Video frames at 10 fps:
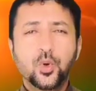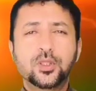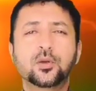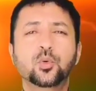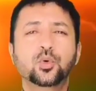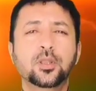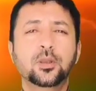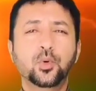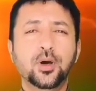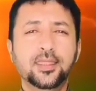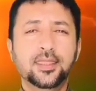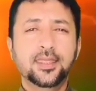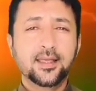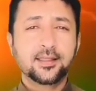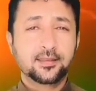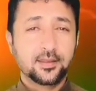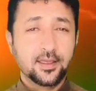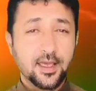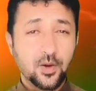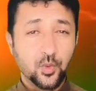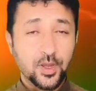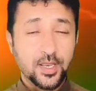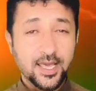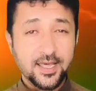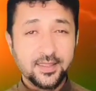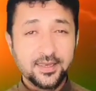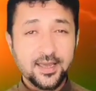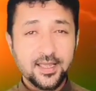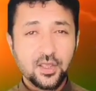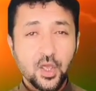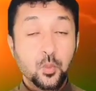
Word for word: وتكون المغذيات أو الحاضنات